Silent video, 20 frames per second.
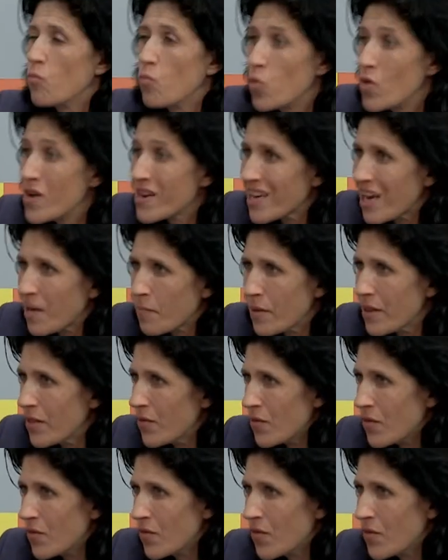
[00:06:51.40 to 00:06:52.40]
muy
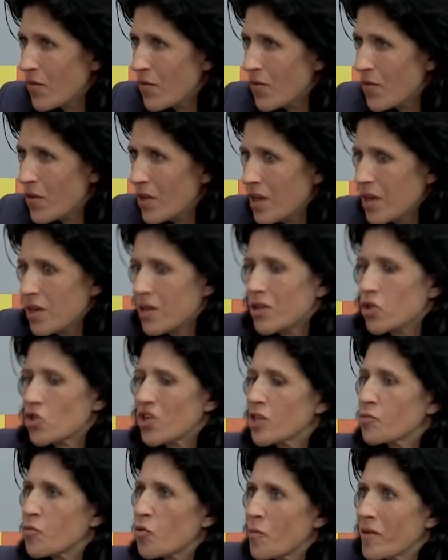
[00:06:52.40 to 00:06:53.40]
rápido entonces
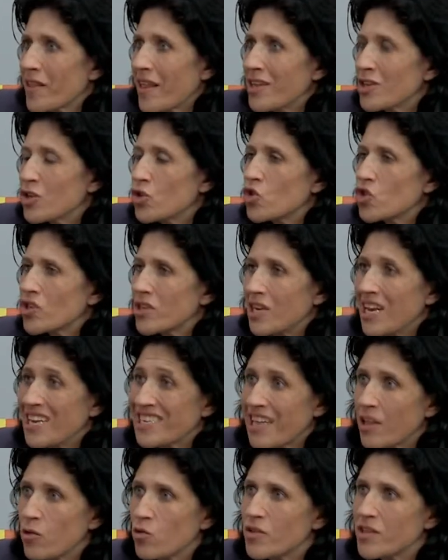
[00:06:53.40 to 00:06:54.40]
las propiedades no
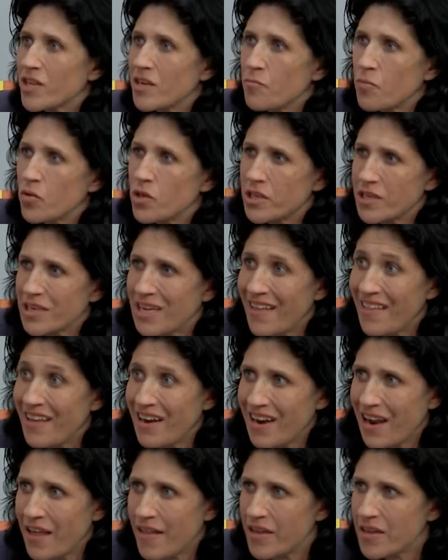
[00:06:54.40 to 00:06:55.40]
les ha dado tiempo ni siquiera a
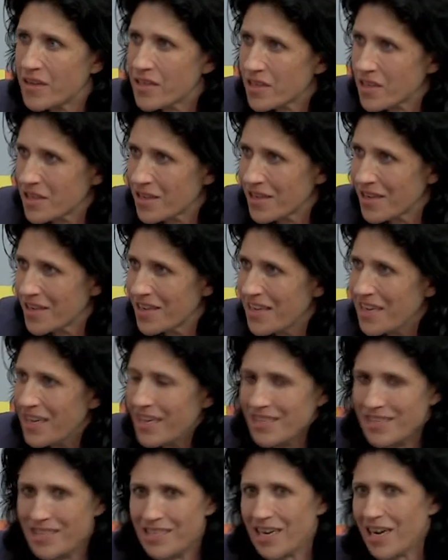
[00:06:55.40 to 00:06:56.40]
degradarse.
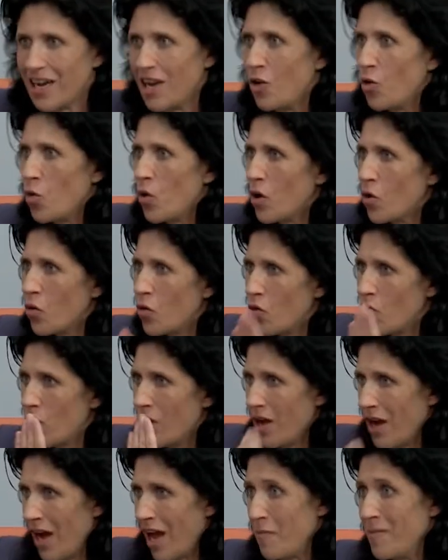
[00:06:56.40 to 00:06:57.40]
Llegan luego
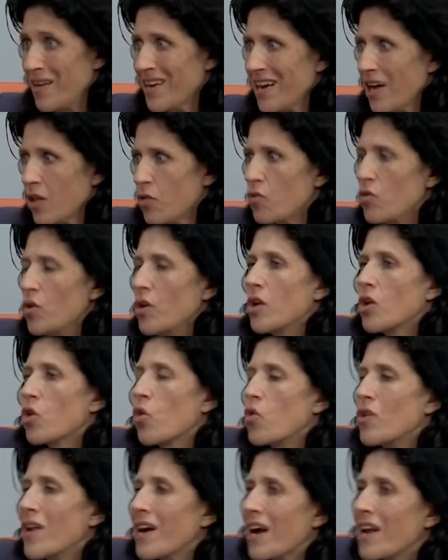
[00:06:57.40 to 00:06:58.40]
al mercado
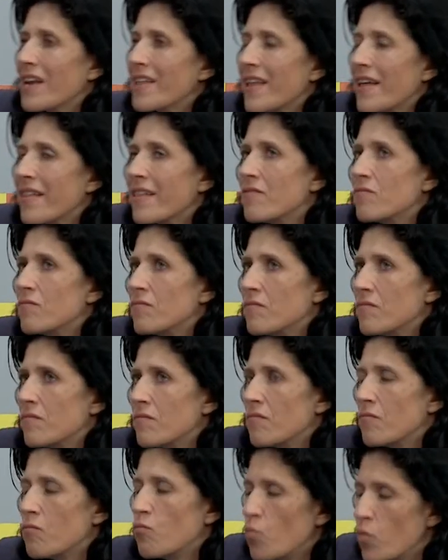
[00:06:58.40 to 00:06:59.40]
con una calidad
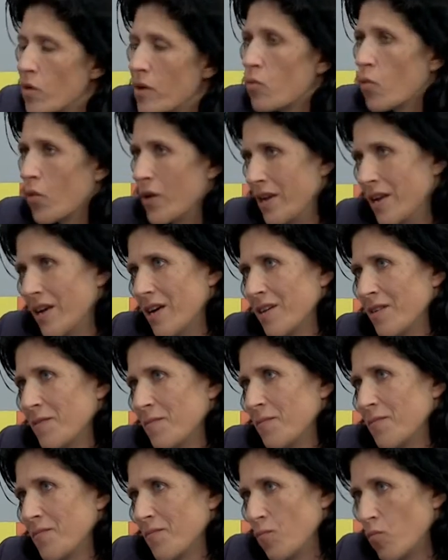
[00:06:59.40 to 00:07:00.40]
muy buena,
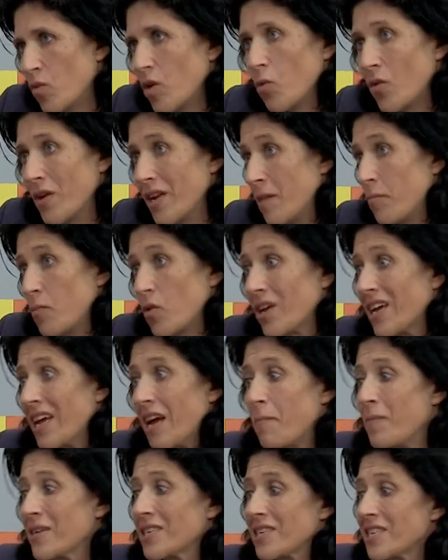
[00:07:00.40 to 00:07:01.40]
muy buena,
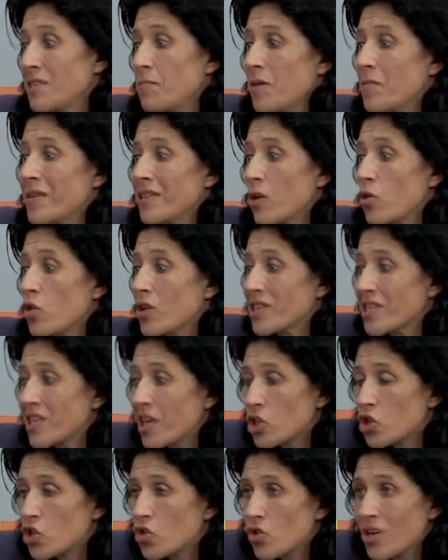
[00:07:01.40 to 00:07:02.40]
porque simplemente lo que se
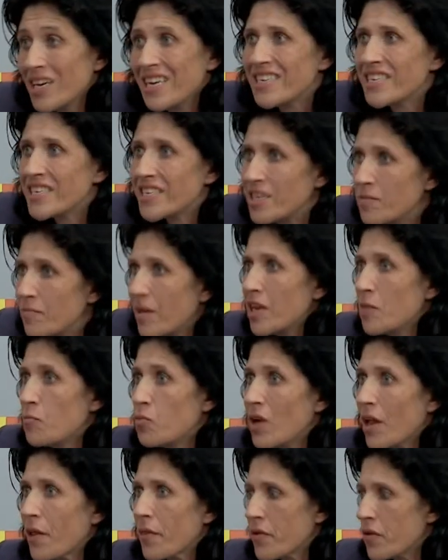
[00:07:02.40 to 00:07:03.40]
ha hecho sin
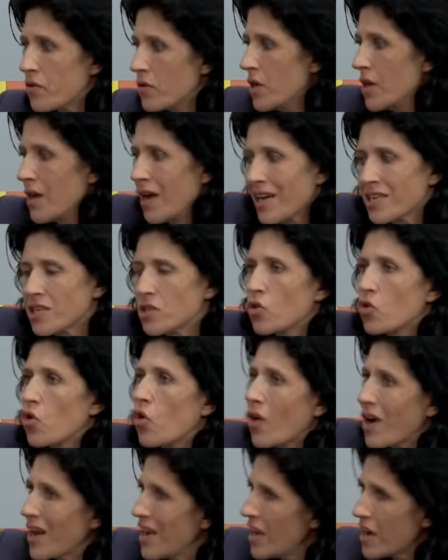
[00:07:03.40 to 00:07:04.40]
manipulación ha sido
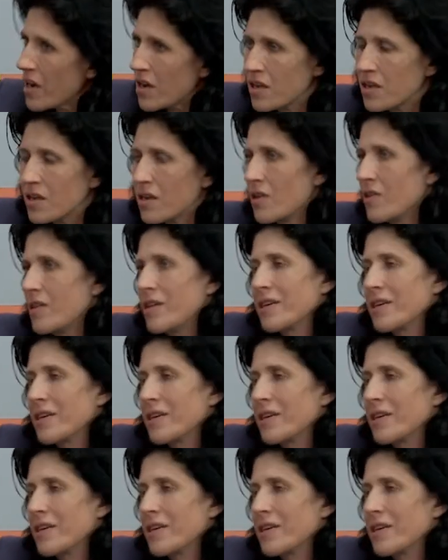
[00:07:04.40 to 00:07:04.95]
congelar y